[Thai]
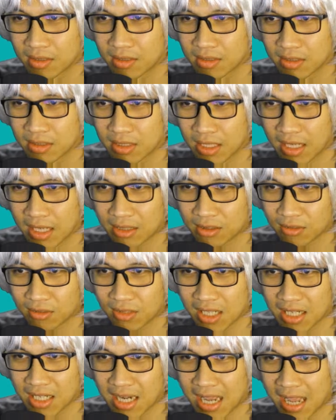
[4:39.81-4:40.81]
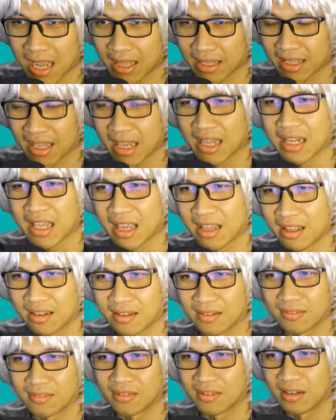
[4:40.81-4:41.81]
ชนะตรงนี้ได้แค่เนี้ย
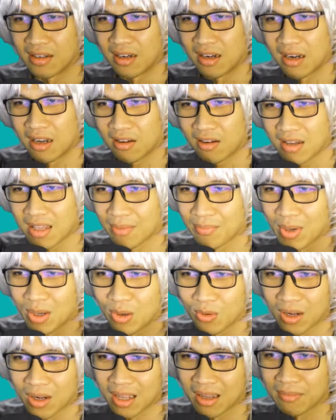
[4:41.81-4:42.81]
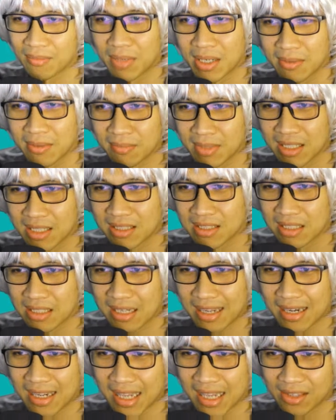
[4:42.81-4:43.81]
เราก็อย่าไปลงอะ่ะ มันมันช
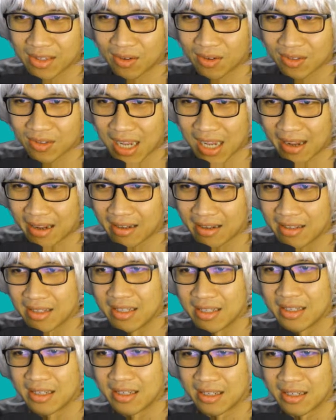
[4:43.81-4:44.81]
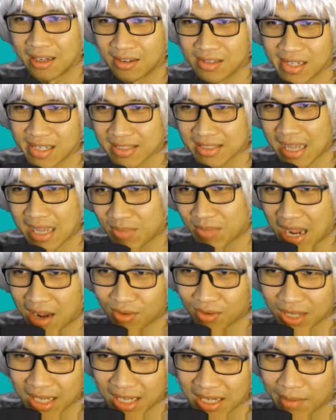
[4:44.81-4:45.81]
นะได้แค่2ทาง เราเลือก3ทาง
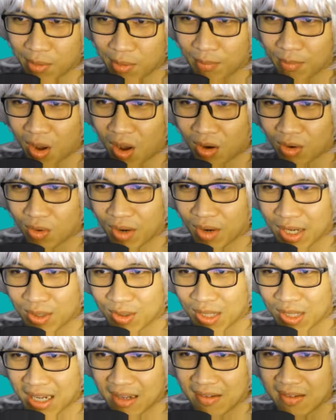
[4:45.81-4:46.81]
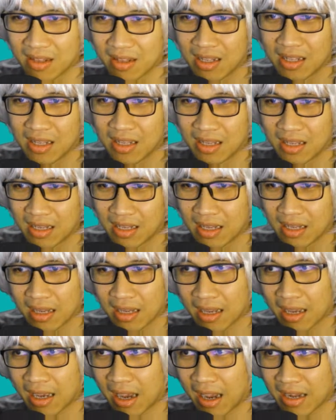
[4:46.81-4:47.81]
โอเค เดี๋ยวผมลองลงให้ดูนะ
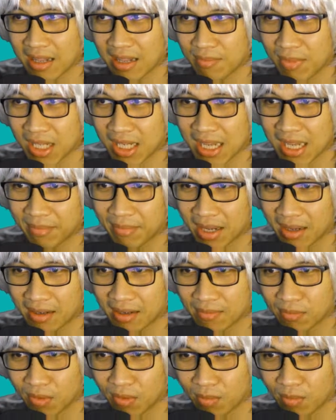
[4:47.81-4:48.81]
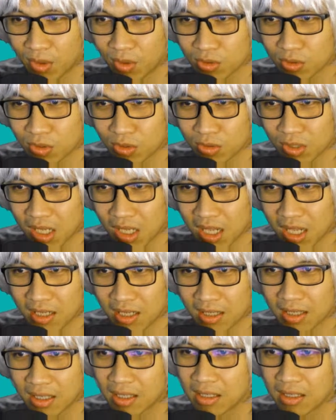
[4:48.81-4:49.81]
อ่า อันนี้มีเดียมนะ ผมลงตรงนี้
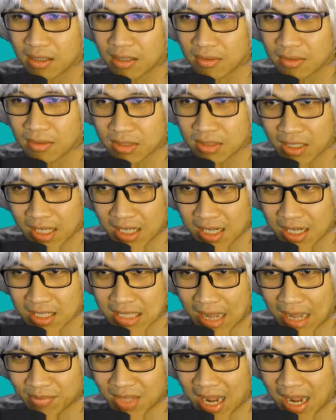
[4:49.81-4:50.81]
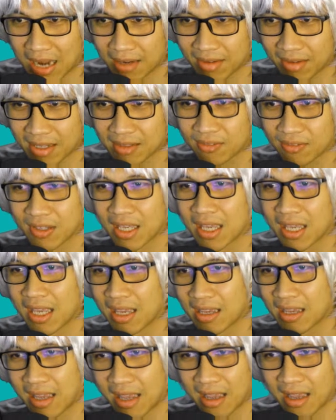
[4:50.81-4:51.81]
ชนะได้ 3 ทางนะโอเค
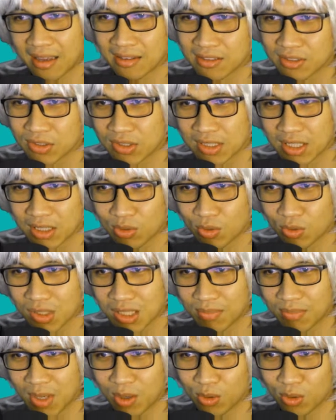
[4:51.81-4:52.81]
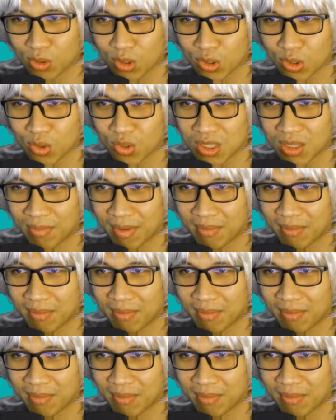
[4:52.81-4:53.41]
ฮะศัตรูก็จะไปลงตรงนู้นใช่ไหม